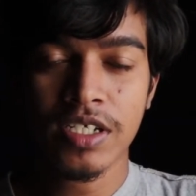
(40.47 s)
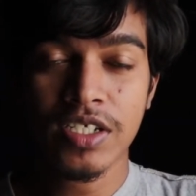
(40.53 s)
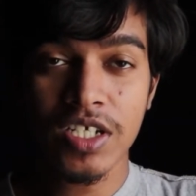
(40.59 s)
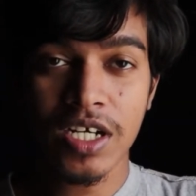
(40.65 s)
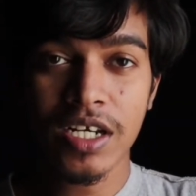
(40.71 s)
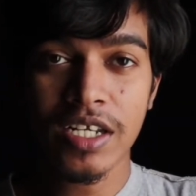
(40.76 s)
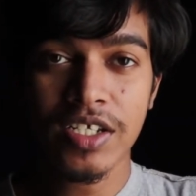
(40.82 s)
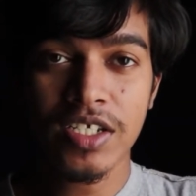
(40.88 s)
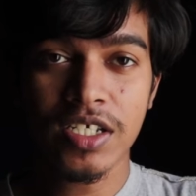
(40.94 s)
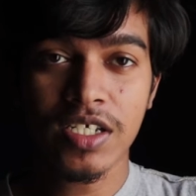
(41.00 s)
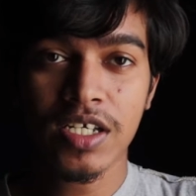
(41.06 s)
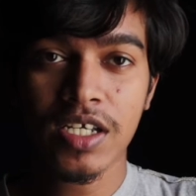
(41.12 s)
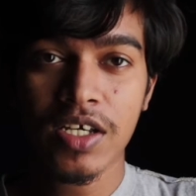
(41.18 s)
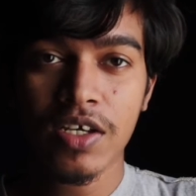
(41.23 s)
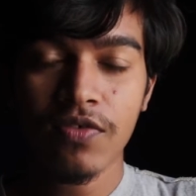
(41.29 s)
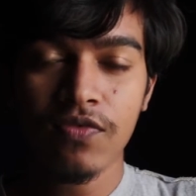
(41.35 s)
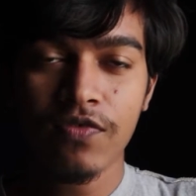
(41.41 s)
जान लीजिए
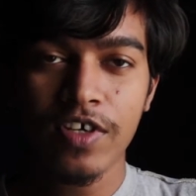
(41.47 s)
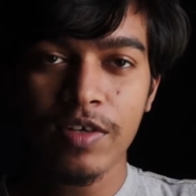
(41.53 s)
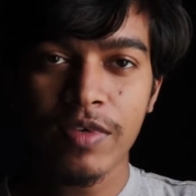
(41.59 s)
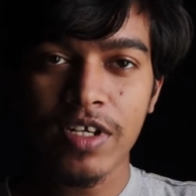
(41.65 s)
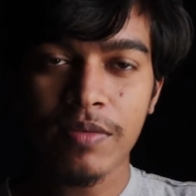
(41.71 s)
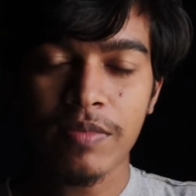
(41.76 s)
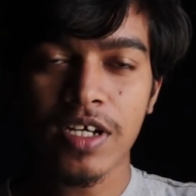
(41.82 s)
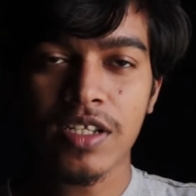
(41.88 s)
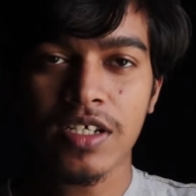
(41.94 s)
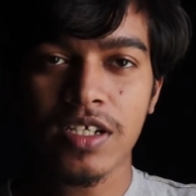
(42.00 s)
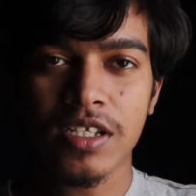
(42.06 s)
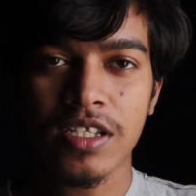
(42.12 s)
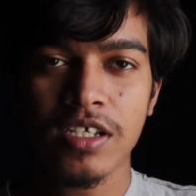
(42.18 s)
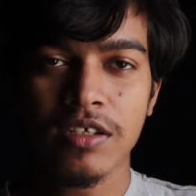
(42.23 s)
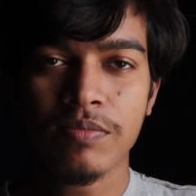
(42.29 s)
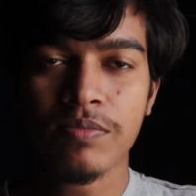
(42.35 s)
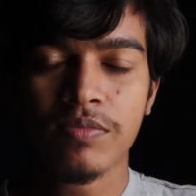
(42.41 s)
फिर मैंने बात करी
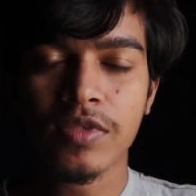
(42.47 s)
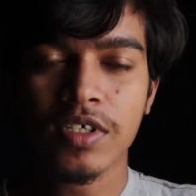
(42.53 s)
थी